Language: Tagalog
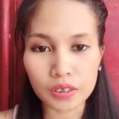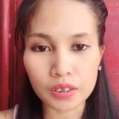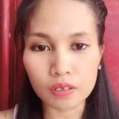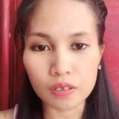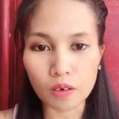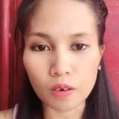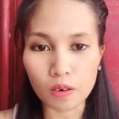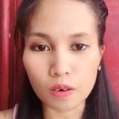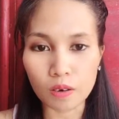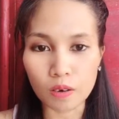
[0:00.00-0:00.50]

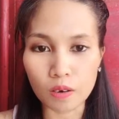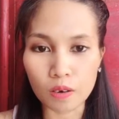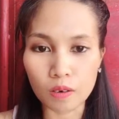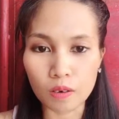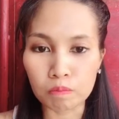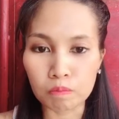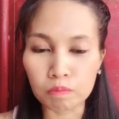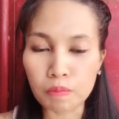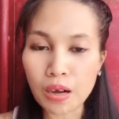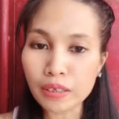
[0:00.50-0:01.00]
So,
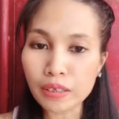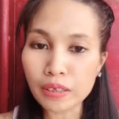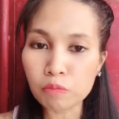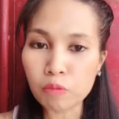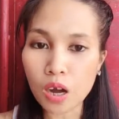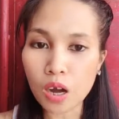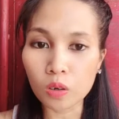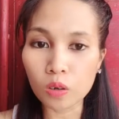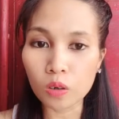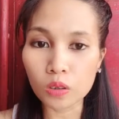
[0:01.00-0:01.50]
bakit
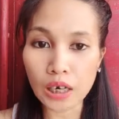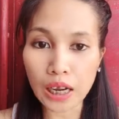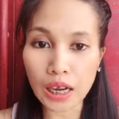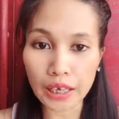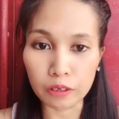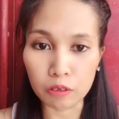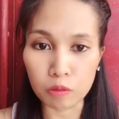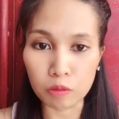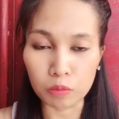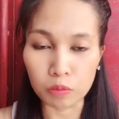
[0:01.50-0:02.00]
po ako
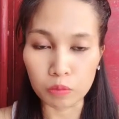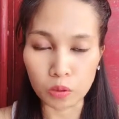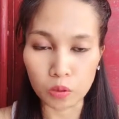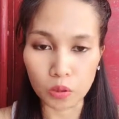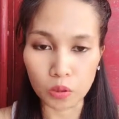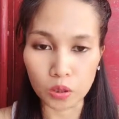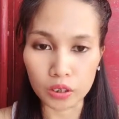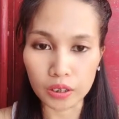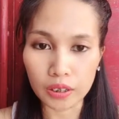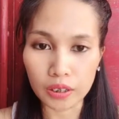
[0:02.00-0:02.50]
nainom
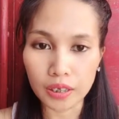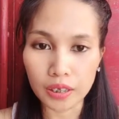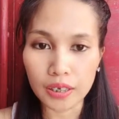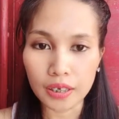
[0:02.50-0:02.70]
noon?